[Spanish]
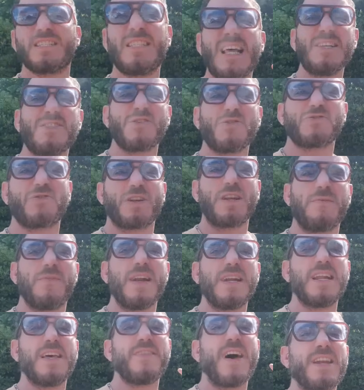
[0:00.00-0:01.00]
Se
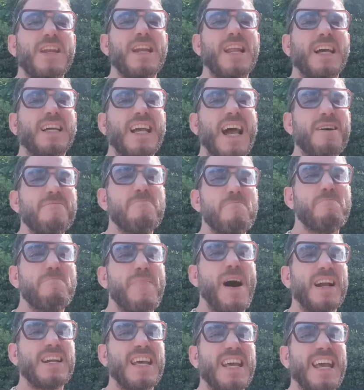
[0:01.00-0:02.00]
suscriben, le dan a la
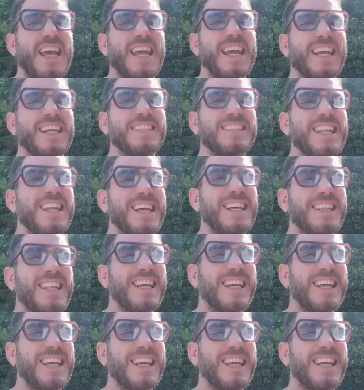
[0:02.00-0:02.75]
campanita, tienen que